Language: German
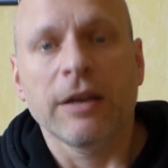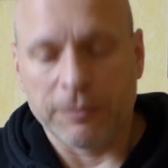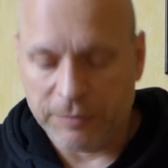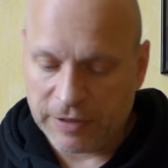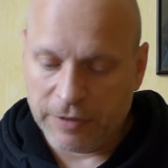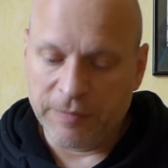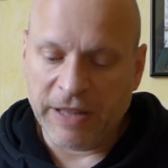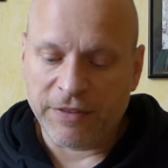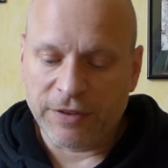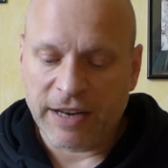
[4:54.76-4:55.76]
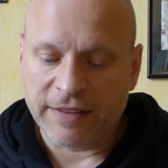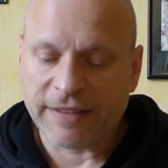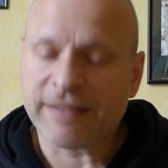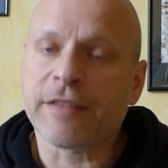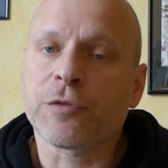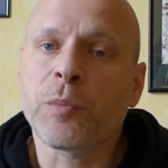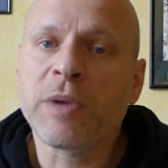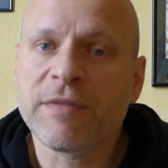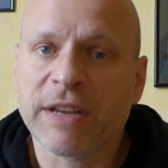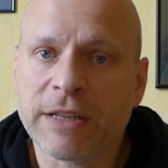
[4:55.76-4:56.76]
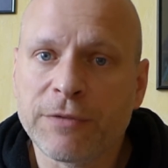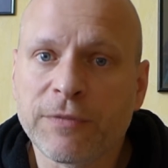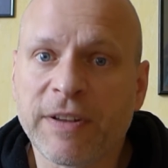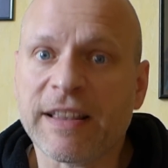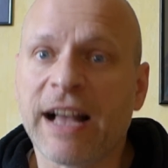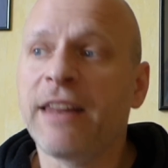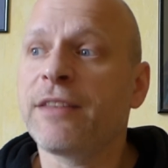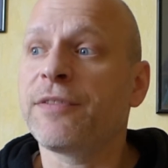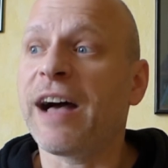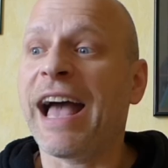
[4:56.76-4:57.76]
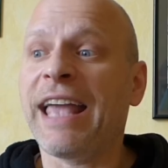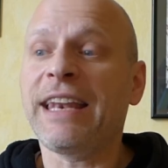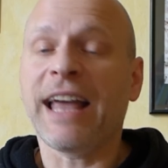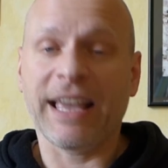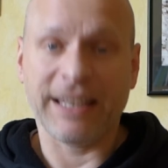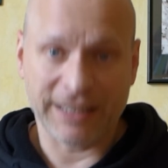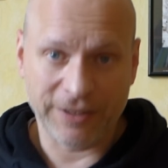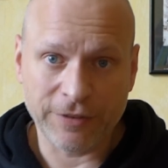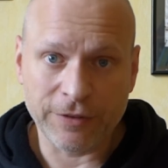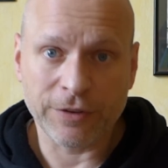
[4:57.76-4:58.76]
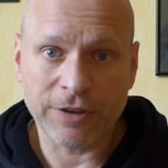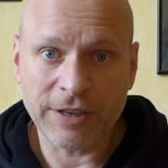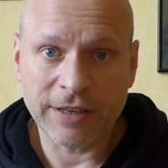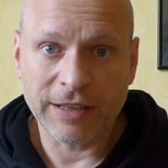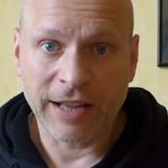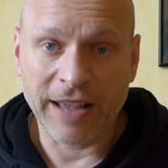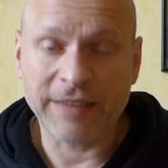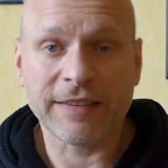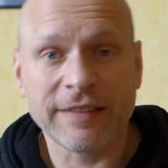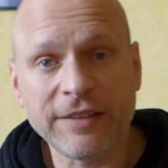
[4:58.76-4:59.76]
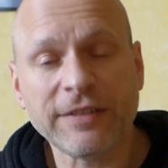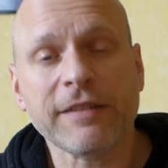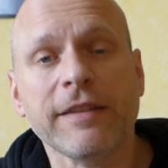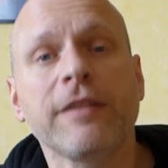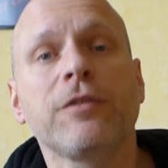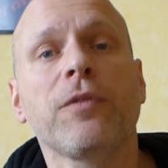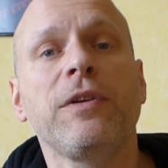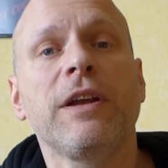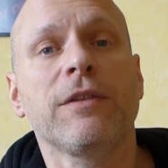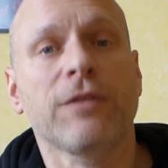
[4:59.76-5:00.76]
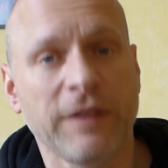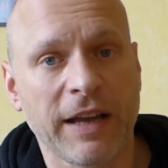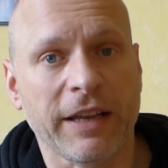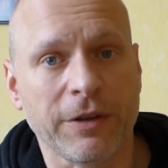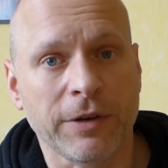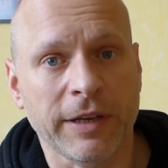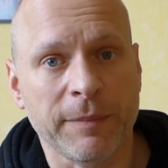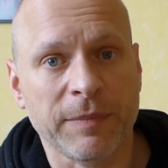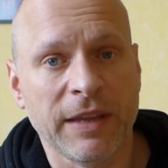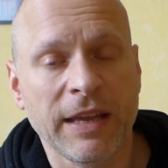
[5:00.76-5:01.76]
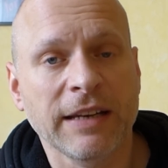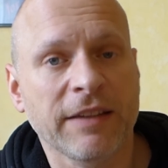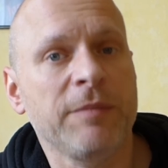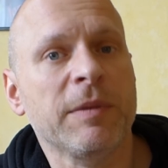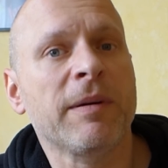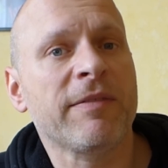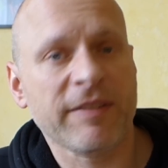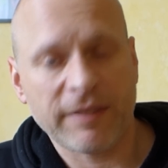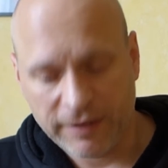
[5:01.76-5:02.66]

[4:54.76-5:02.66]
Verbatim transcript: im ähm, nationales Gesetz umgewandelt wird, was alles vereinheitlichen soll, heißt es nicht, dass es dann doch wieder Sonderregelungen gibt. Da sieht man mal, was